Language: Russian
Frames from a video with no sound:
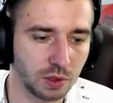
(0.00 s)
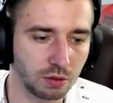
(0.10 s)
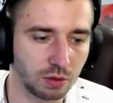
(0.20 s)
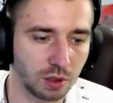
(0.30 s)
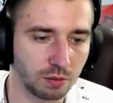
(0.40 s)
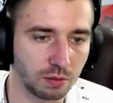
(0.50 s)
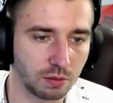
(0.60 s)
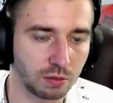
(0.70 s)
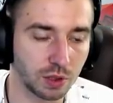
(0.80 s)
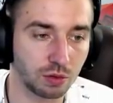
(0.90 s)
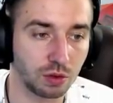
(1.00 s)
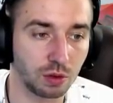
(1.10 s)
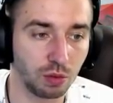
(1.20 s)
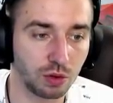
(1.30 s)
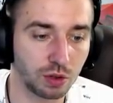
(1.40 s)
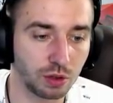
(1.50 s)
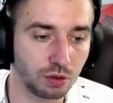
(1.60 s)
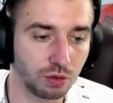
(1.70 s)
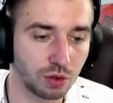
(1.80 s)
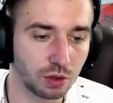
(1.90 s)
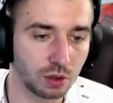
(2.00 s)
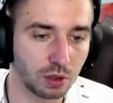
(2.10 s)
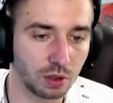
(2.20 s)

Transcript: Он нам, по сути, больше не нужен.